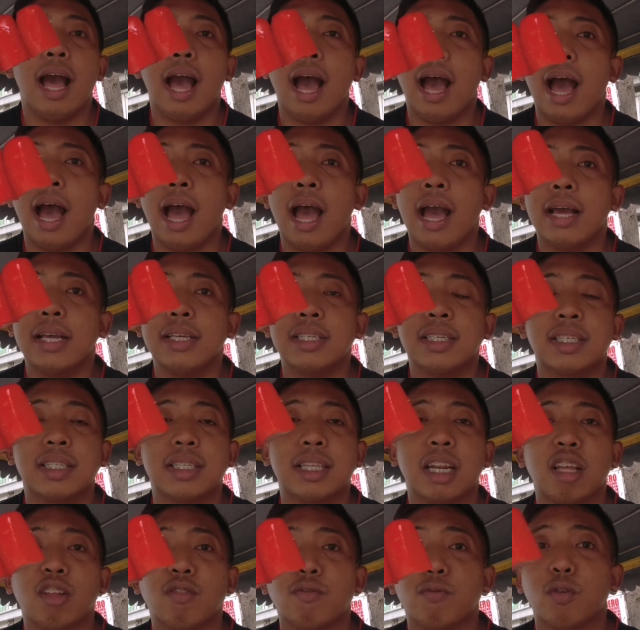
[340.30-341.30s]
uh,
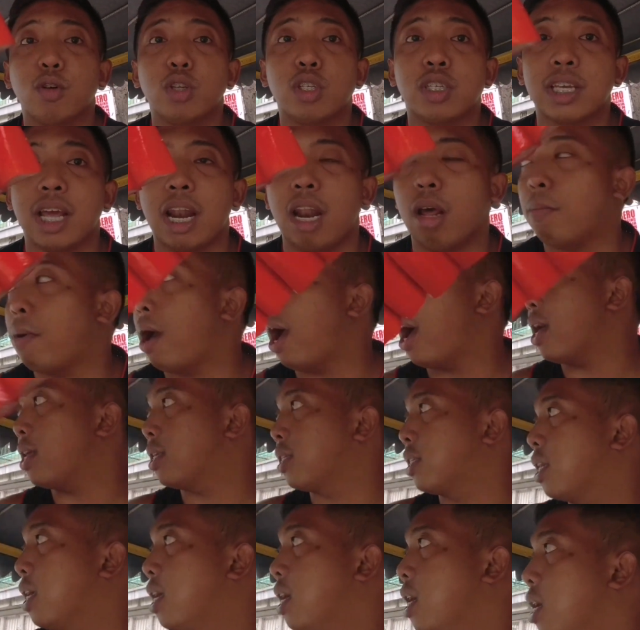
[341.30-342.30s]
street food sa
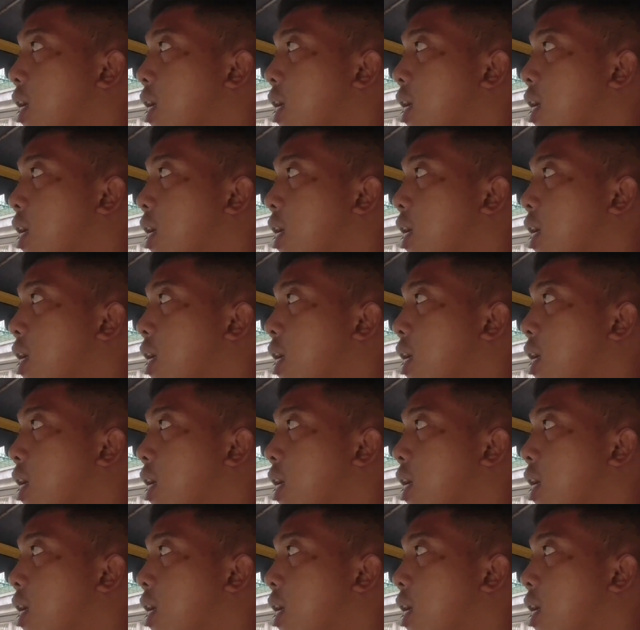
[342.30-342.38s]
labas.